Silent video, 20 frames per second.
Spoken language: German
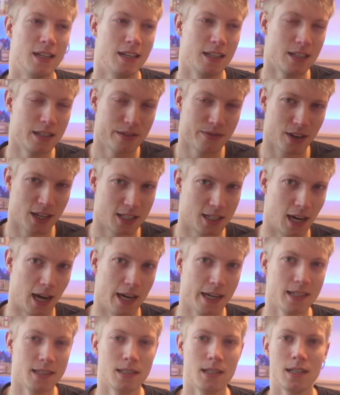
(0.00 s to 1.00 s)
Ist was
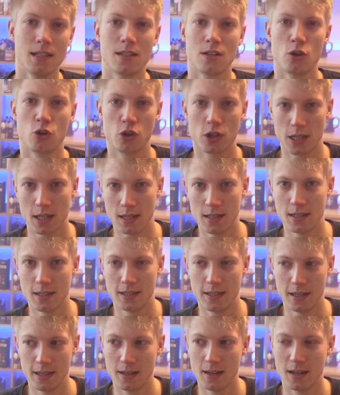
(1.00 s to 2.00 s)
eigenes, steht
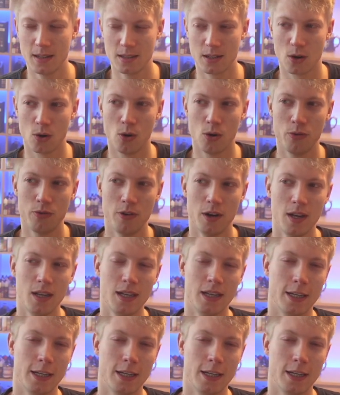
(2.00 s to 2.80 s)
nicht jeder drauf.